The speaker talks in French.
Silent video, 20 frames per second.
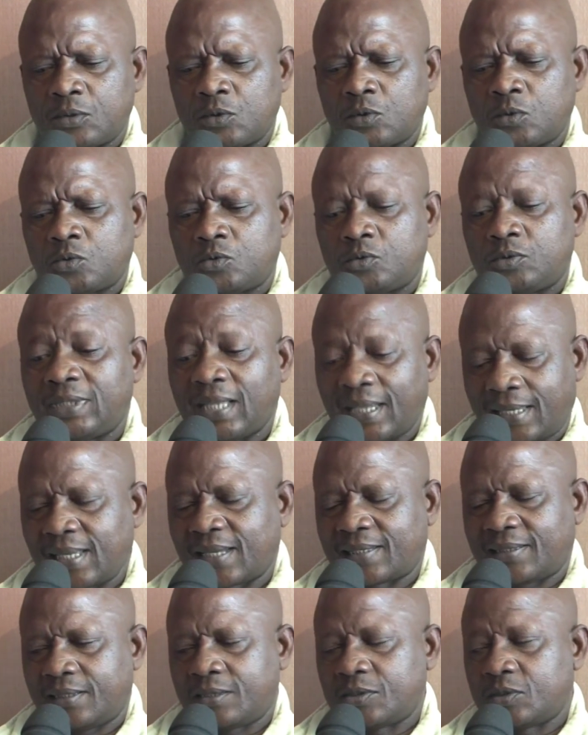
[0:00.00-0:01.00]
le
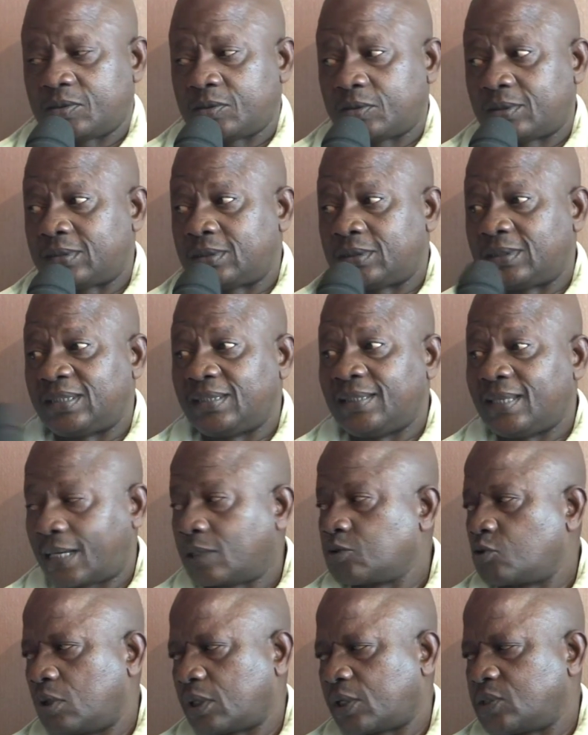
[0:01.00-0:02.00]
DK que. Ah
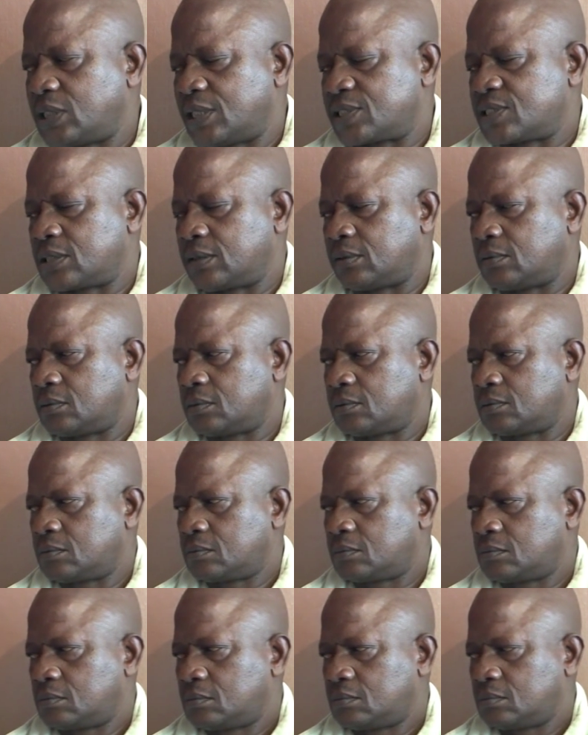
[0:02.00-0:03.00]
oui, le vieux DK
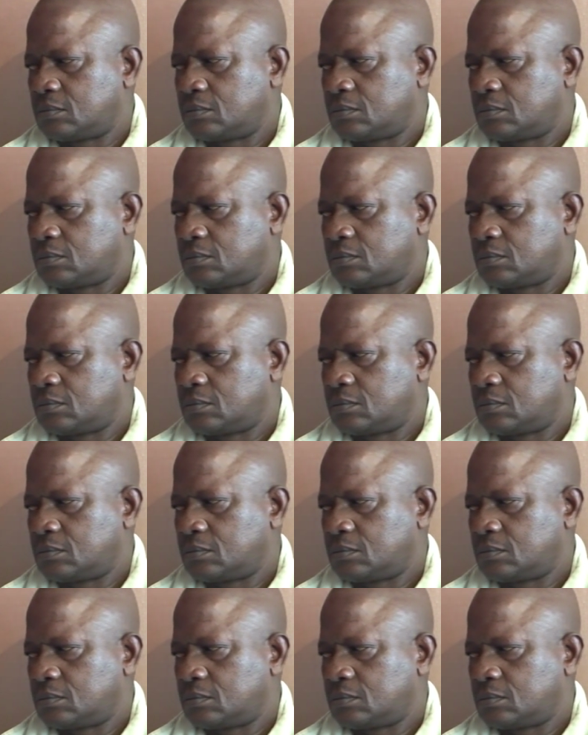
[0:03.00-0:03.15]
de, de